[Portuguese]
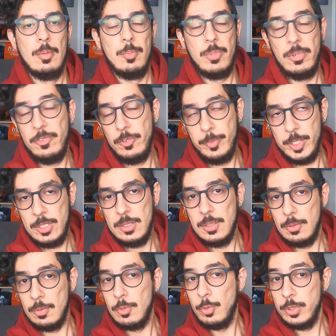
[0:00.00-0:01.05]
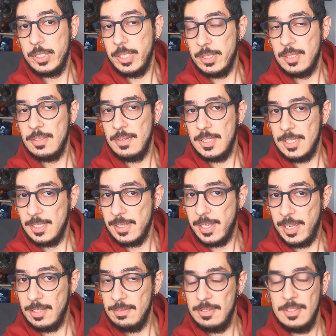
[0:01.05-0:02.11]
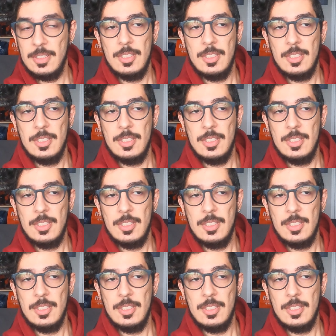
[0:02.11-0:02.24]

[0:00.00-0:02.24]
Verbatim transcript: provavelmente não, com certeza vai ter live.